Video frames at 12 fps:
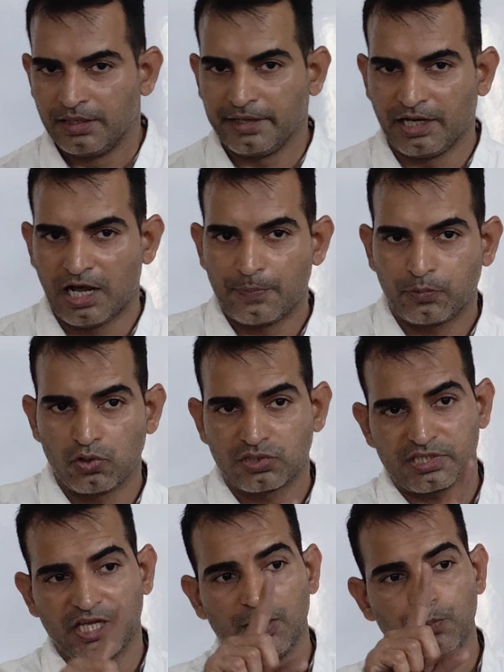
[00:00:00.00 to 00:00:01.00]
लेकिन आपको
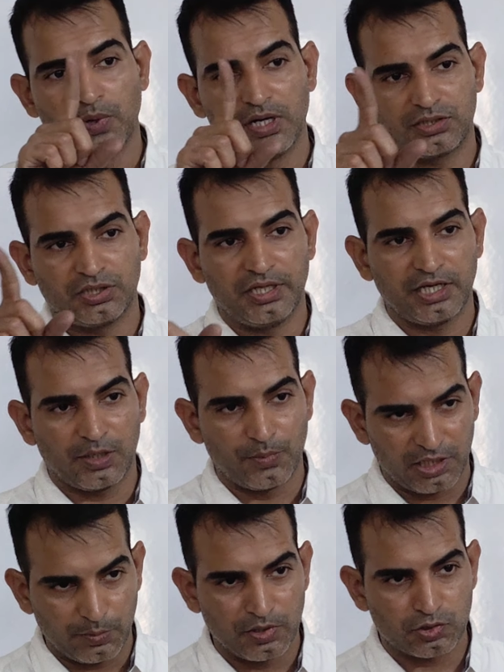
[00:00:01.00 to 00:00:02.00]
सेम बर्थडे के
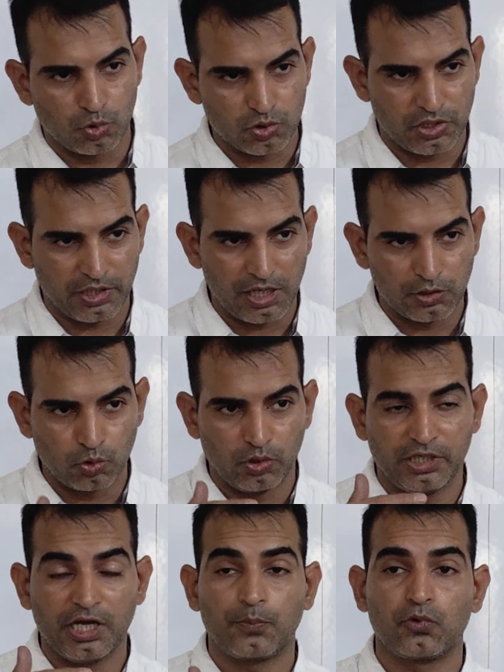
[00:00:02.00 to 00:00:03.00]
बारे में सोचने का
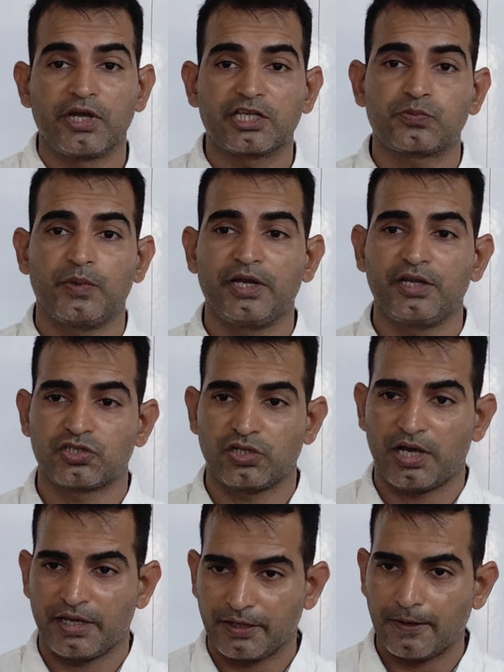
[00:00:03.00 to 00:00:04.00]
तो ही आपको
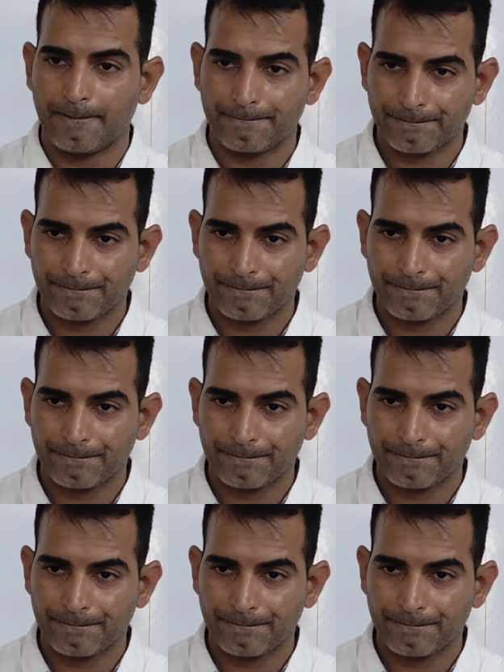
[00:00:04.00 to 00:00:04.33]
एक्सप्लेनेशन आएगा